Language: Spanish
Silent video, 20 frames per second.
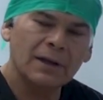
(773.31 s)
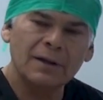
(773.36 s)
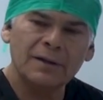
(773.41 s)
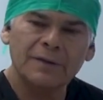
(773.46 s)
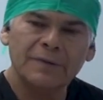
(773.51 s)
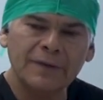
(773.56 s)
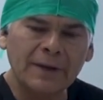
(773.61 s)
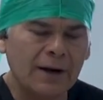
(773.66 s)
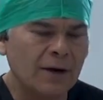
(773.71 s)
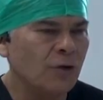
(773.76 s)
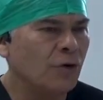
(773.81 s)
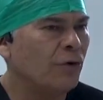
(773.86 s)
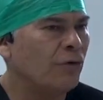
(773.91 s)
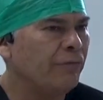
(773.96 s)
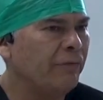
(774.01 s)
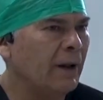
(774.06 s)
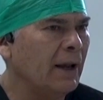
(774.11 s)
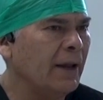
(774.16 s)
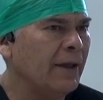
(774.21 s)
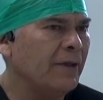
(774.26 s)
El estar yo
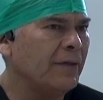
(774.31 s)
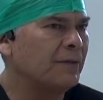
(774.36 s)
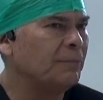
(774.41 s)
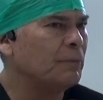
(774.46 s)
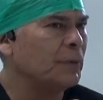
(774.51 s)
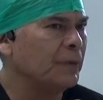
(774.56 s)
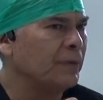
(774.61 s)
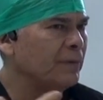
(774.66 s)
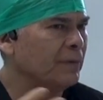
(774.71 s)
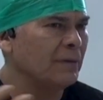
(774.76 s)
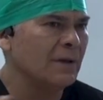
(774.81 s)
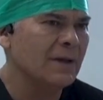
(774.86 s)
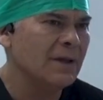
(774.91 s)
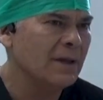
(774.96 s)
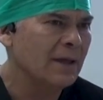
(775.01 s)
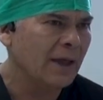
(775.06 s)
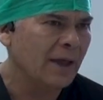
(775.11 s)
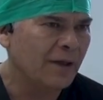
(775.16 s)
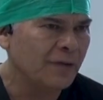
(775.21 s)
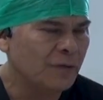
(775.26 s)
feliz, pues
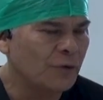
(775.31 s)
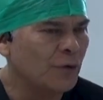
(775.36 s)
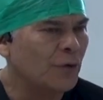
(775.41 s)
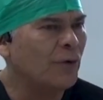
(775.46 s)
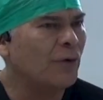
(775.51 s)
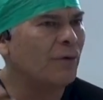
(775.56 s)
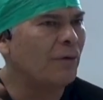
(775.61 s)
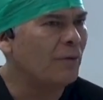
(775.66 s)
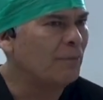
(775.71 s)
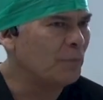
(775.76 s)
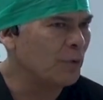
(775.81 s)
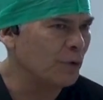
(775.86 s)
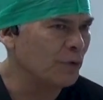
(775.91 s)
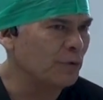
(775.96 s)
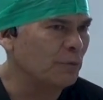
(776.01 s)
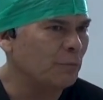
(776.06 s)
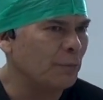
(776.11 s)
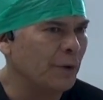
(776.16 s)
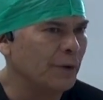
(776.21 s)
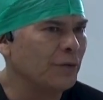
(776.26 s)
esto por
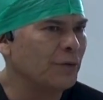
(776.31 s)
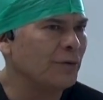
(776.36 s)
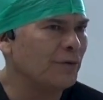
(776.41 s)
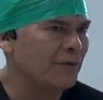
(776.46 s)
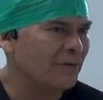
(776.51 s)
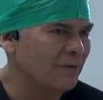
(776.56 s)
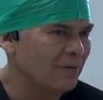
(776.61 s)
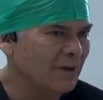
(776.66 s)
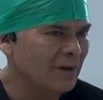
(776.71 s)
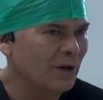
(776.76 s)
supuesto